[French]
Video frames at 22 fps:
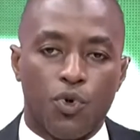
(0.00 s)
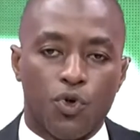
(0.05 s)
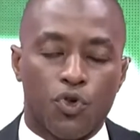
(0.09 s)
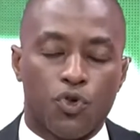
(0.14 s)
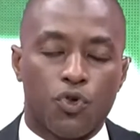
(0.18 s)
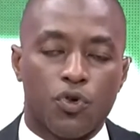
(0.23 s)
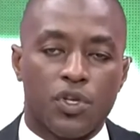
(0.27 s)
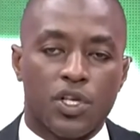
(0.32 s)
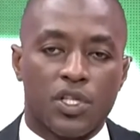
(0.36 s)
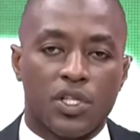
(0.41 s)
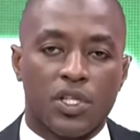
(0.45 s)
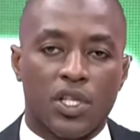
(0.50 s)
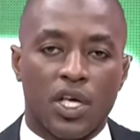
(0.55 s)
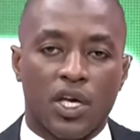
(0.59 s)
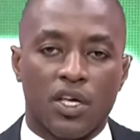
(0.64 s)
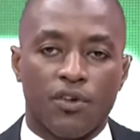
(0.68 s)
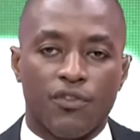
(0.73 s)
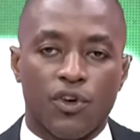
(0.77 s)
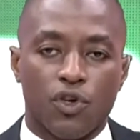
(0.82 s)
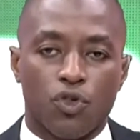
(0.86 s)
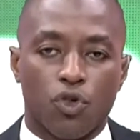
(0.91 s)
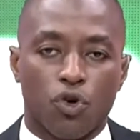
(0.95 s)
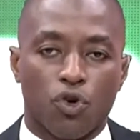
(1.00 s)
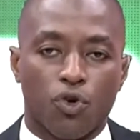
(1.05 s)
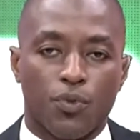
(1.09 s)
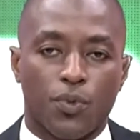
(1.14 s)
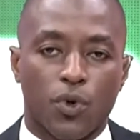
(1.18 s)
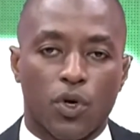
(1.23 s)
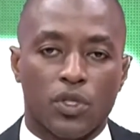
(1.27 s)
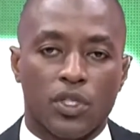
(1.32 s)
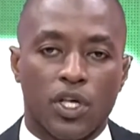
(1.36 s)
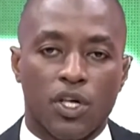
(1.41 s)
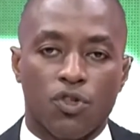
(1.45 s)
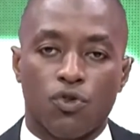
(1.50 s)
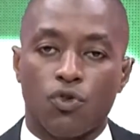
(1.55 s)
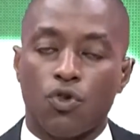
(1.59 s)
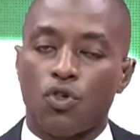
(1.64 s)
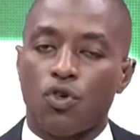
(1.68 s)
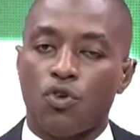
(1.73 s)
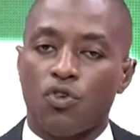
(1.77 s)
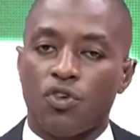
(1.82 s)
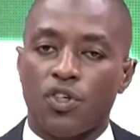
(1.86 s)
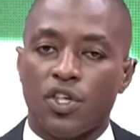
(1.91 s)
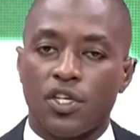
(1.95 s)
Plus de détails avec ce reportage
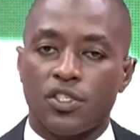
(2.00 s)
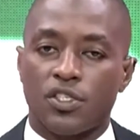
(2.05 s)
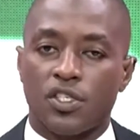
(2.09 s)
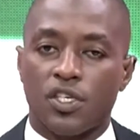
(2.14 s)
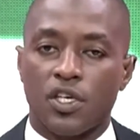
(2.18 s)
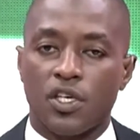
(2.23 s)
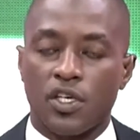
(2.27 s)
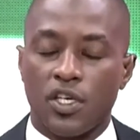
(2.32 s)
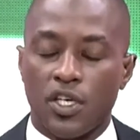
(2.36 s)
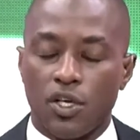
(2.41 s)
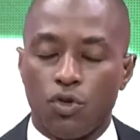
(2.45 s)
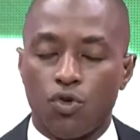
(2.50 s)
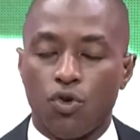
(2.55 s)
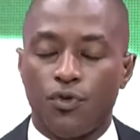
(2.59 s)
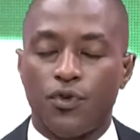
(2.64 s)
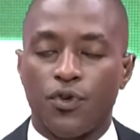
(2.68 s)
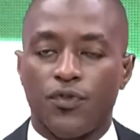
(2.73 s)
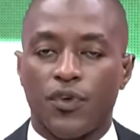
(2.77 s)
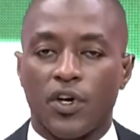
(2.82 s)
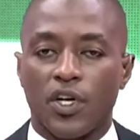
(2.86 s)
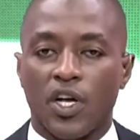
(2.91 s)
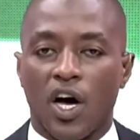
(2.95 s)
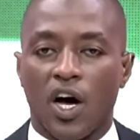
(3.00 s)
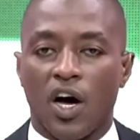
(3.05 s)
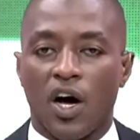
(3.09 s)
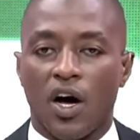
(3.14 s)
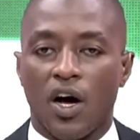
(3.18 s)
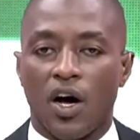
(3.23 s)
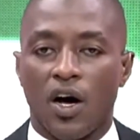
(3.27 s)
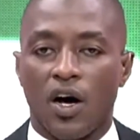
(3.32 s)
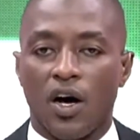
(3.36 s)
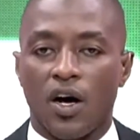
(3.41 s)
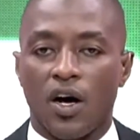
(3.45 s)
de Georgette Idofofana.